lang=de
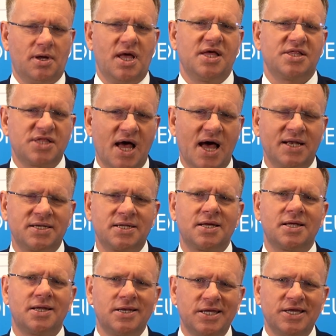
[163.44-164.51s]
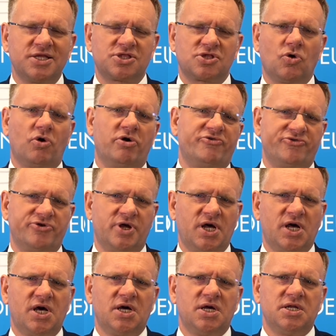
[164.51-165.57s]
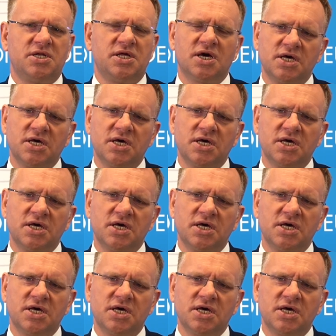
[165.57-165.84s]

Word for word: Es hat nichts geholfen. Die